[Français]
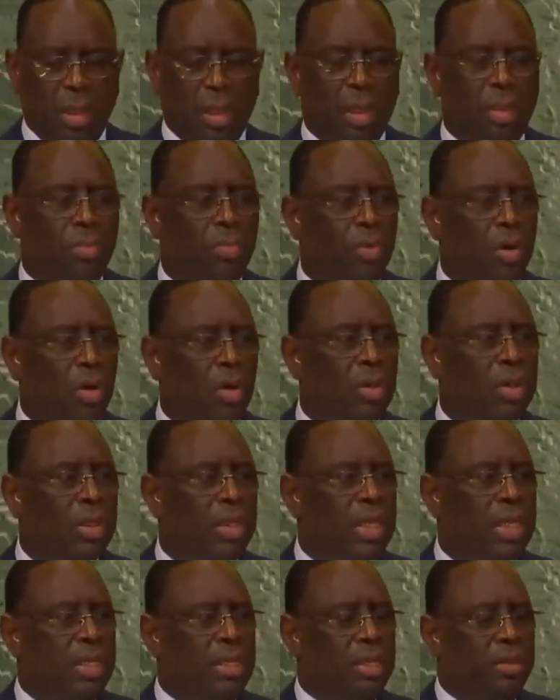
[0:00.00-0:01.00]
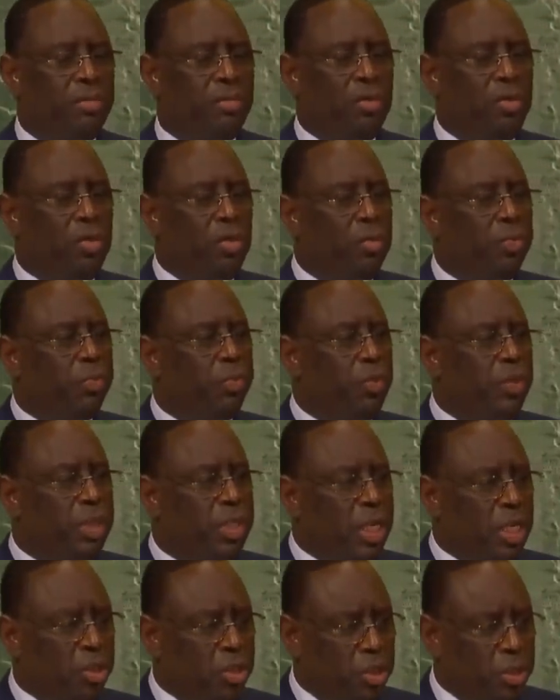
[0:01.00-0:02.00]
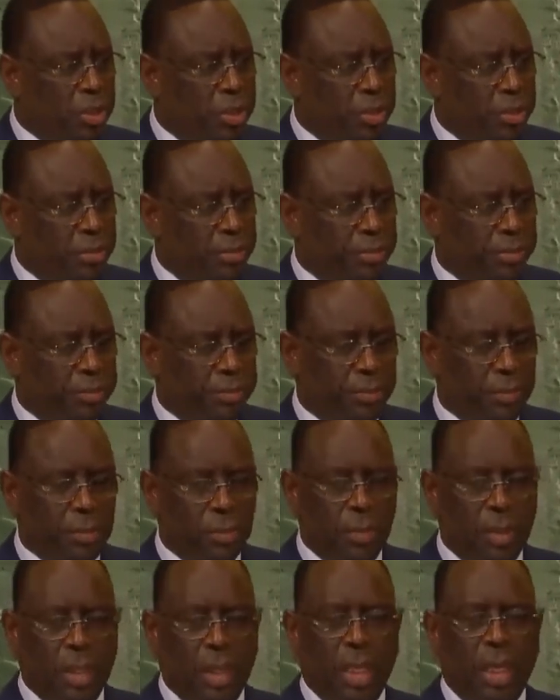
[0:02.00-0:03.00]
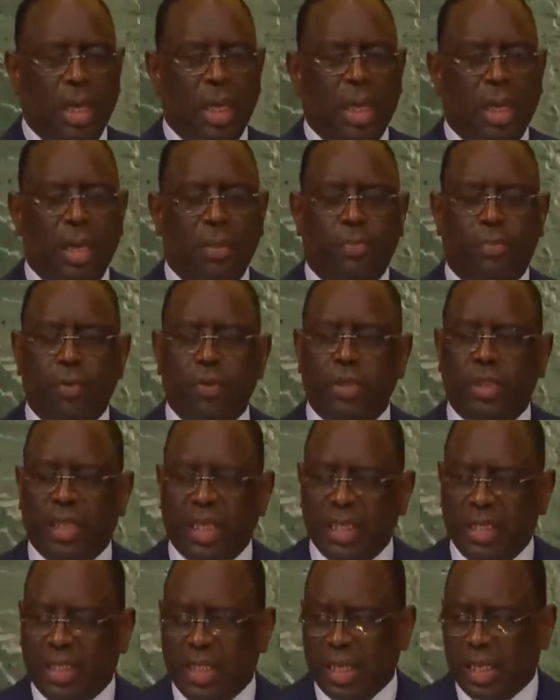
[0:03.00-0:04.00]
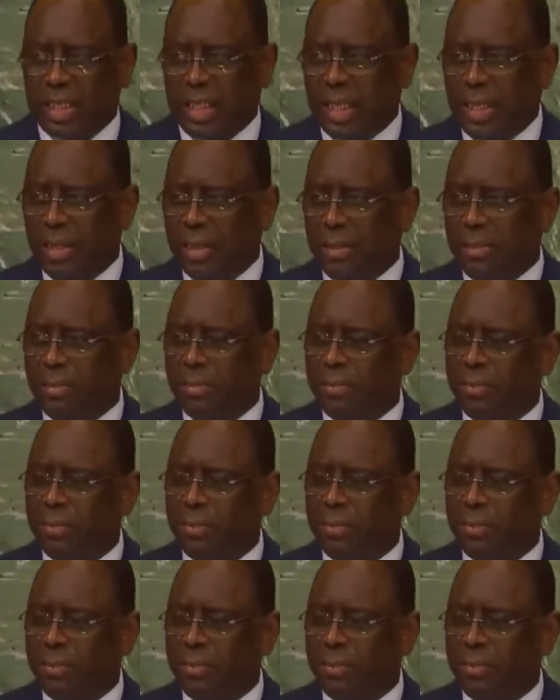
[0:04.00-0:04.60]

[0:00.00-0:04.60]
le monde est devenu plus dangereux et plus incertain